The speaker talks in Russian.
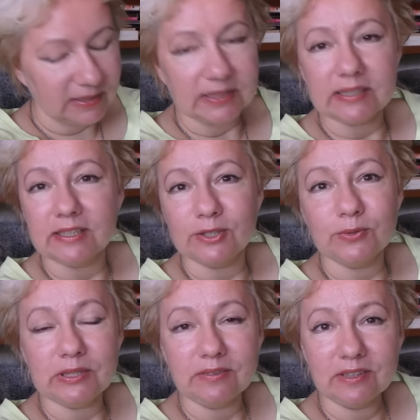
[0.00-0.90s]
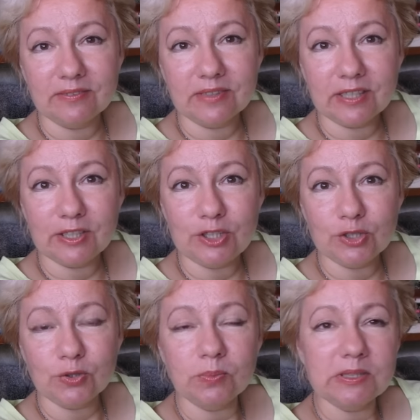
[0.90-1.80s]
с искусственным
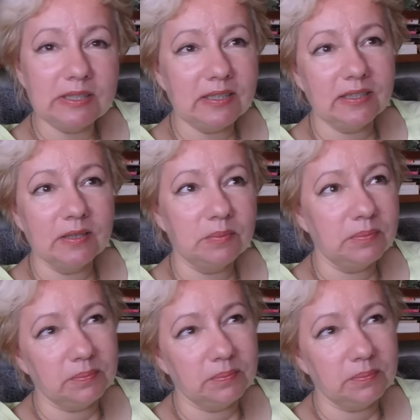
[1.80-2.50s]
воротничком сделано,